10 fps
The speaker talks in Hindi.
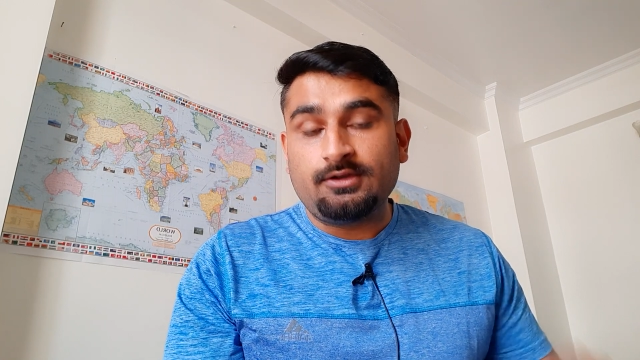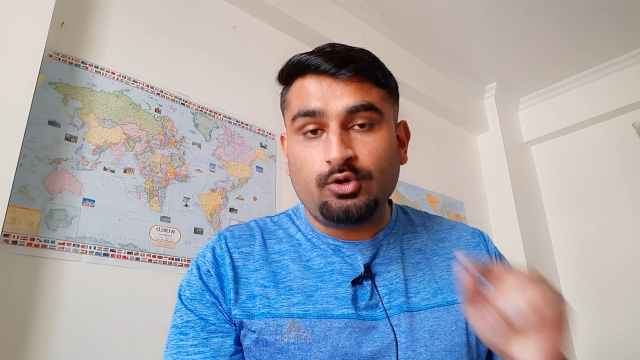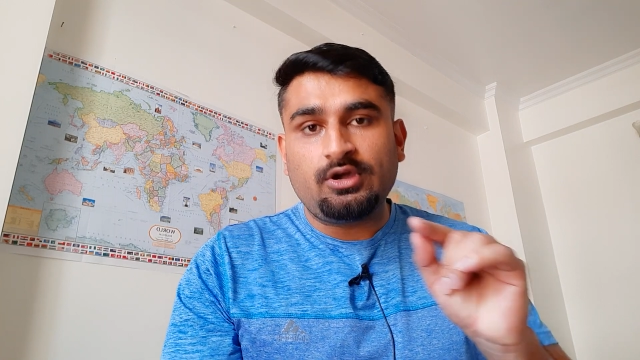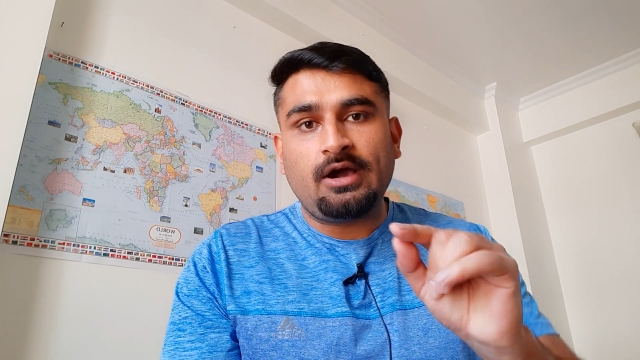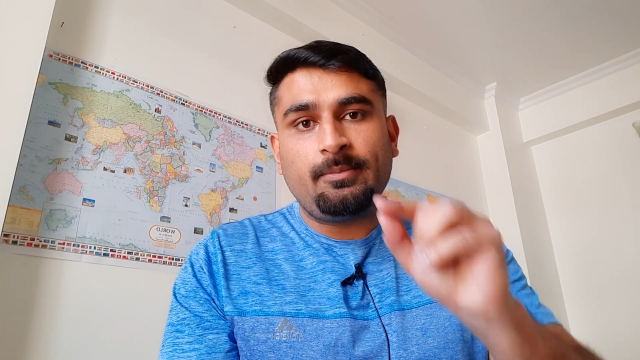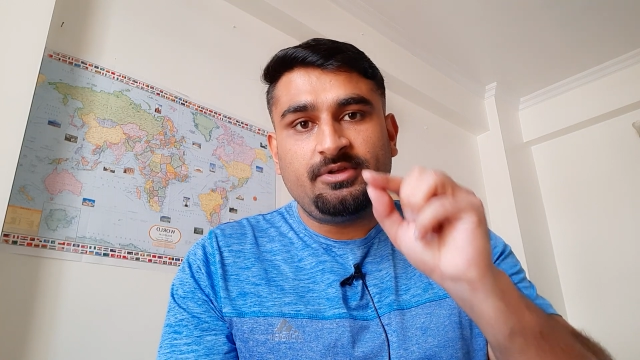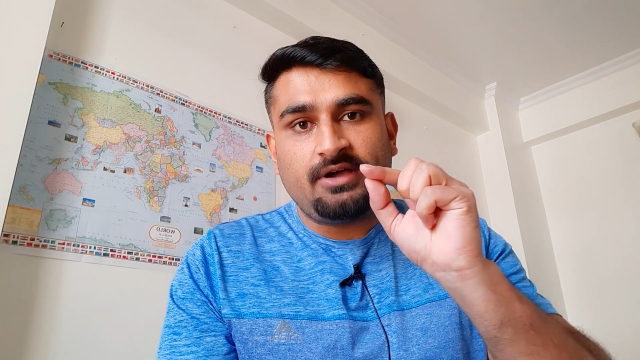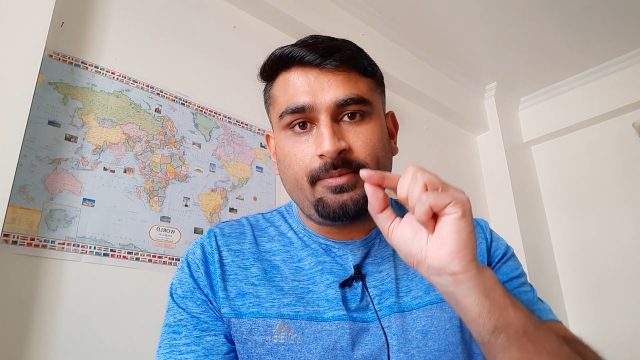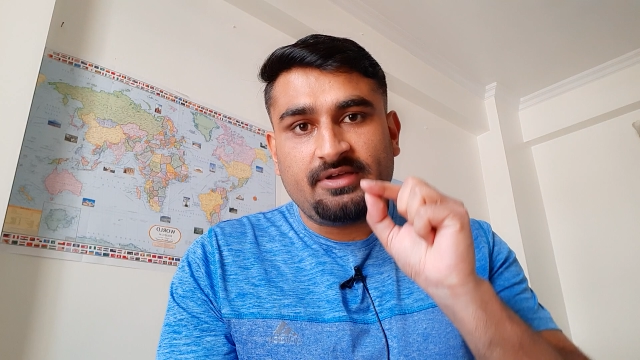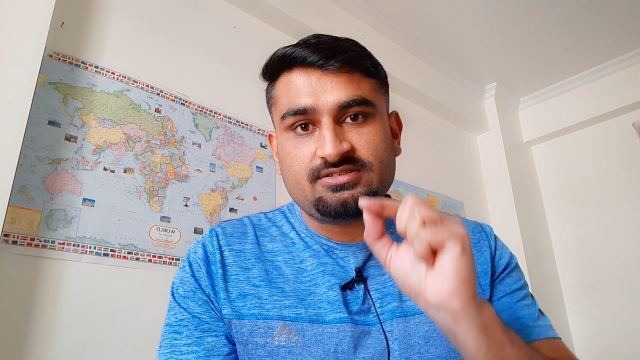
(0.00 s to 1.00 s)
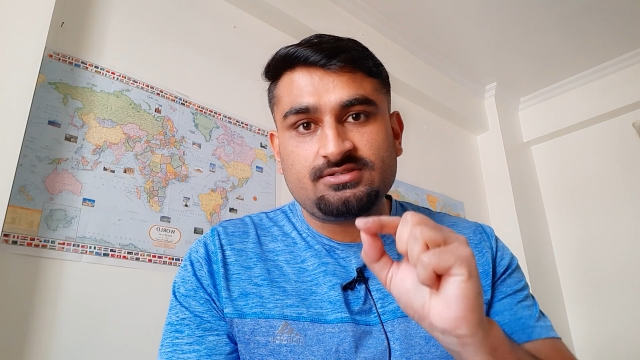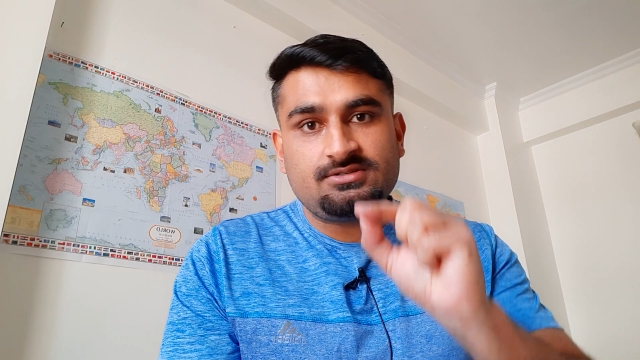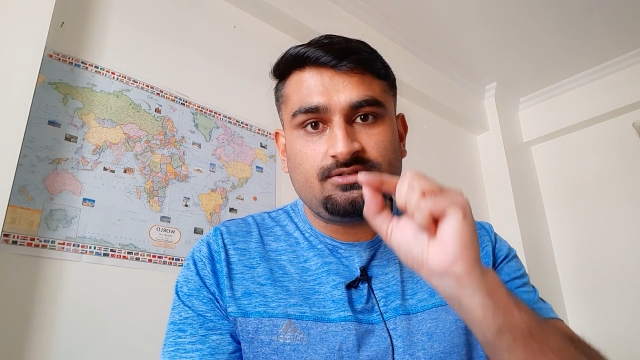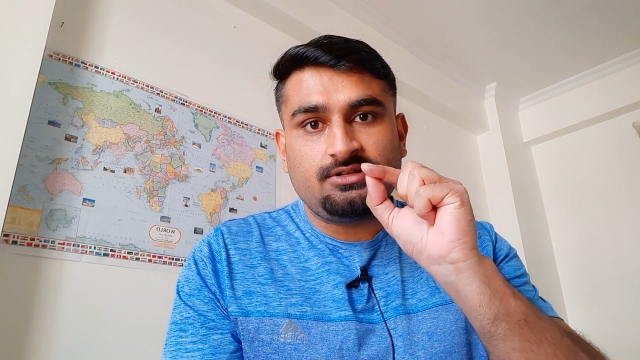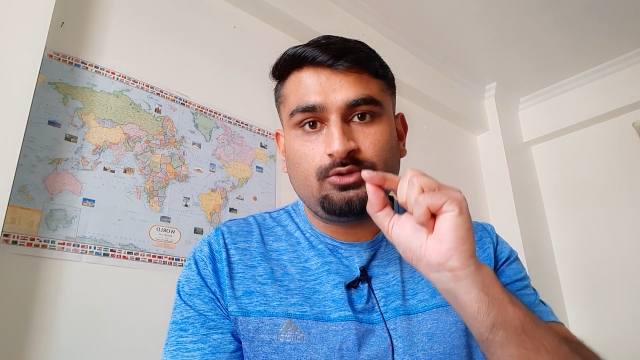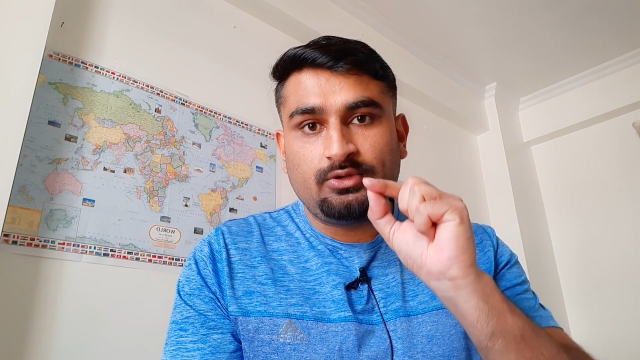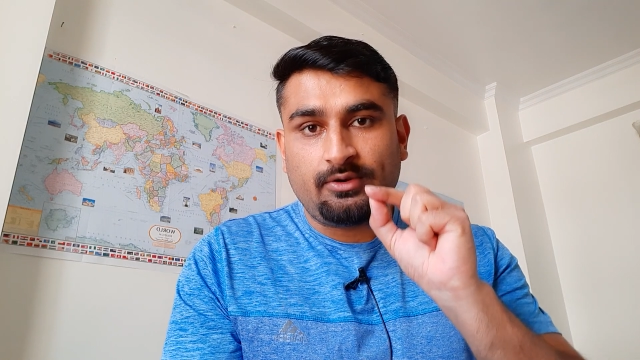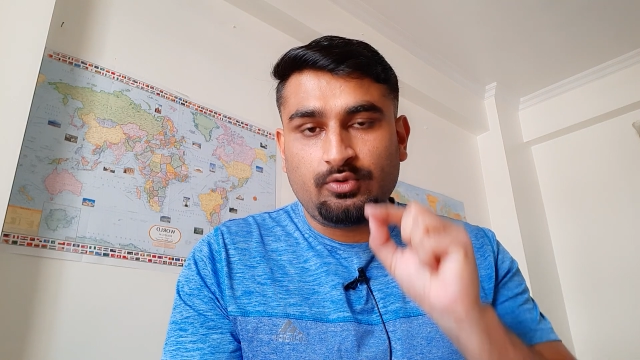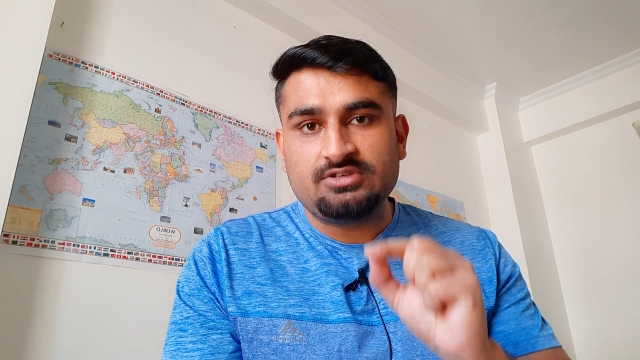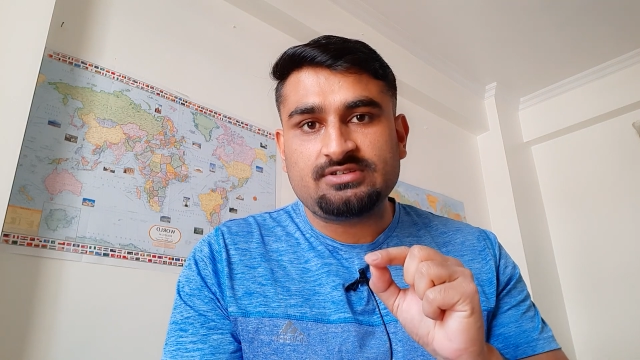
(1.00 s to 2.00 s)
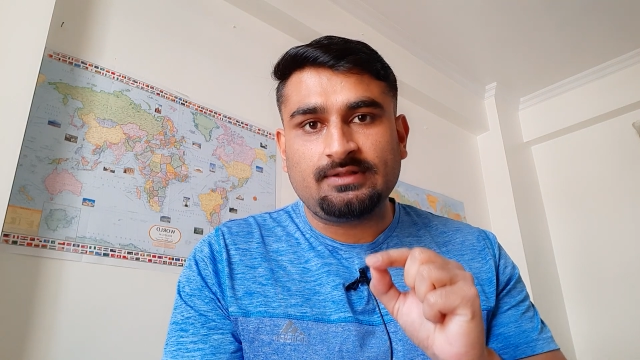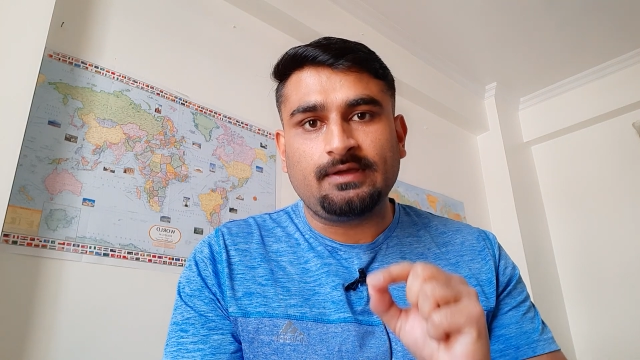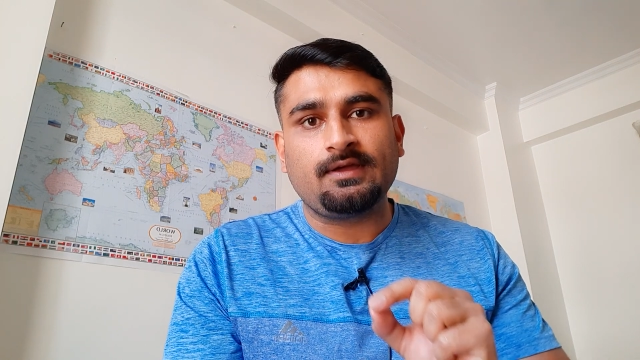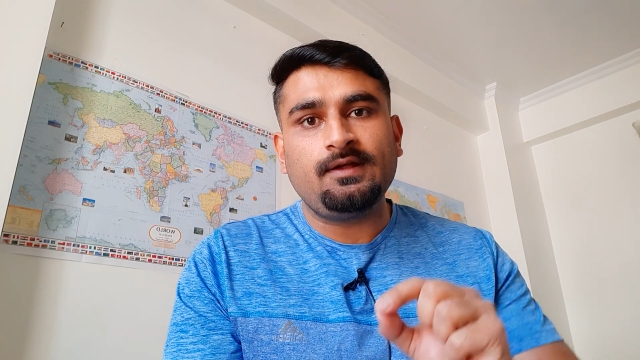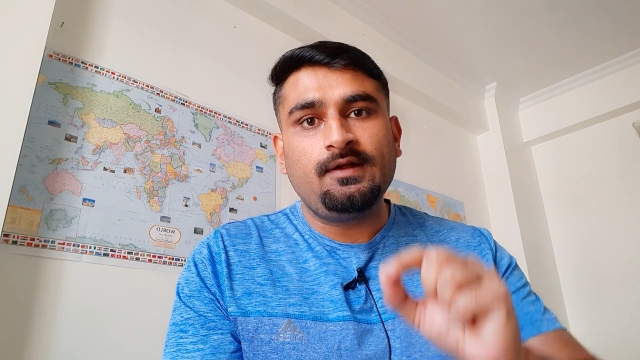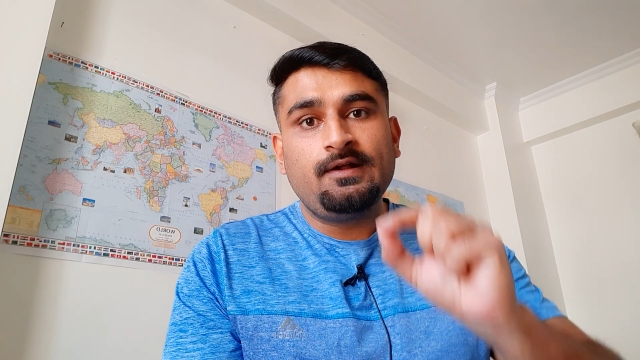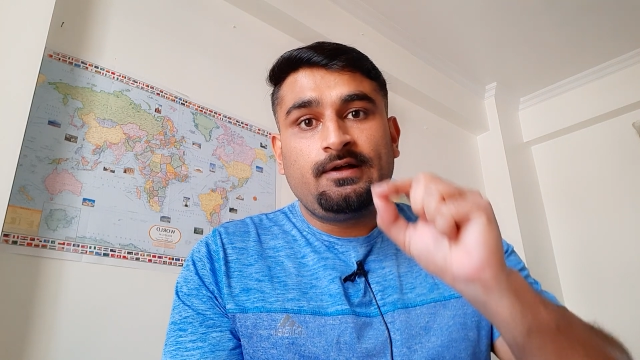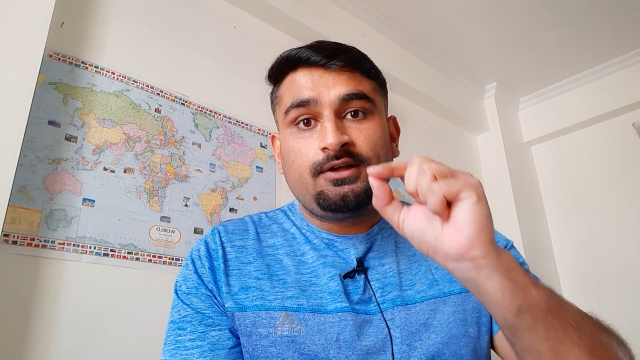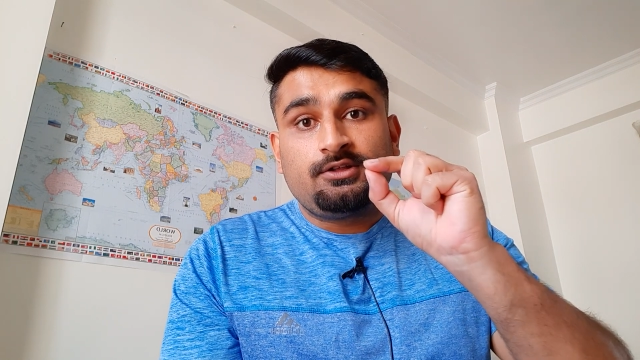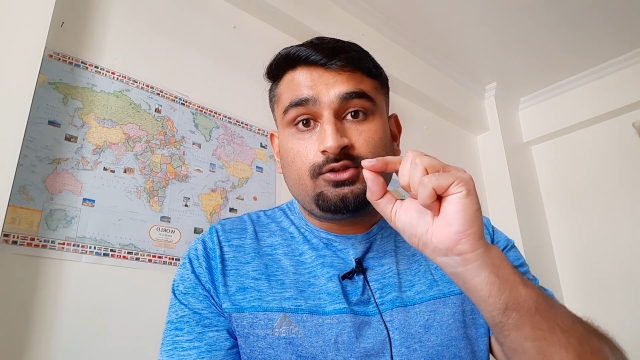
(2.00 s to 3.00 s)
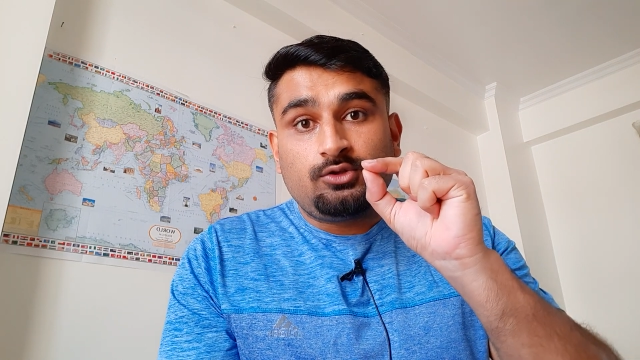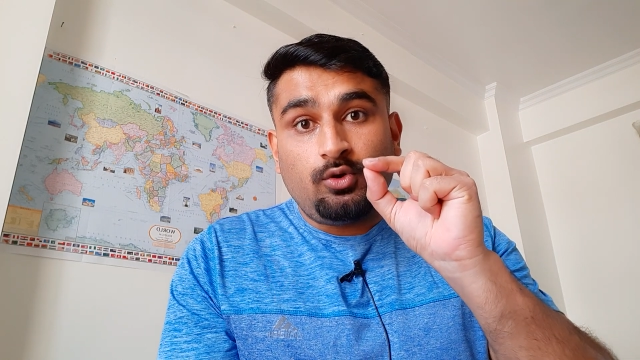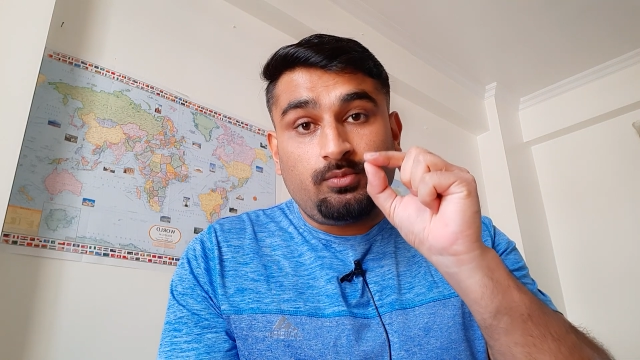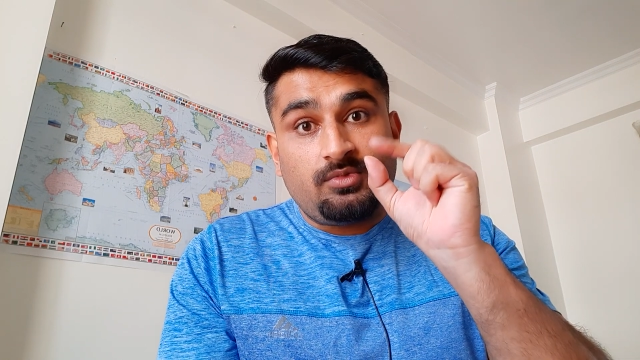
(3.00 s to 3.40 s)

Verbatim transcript: क्योंकि अभी आप एस एस सी का देखें तो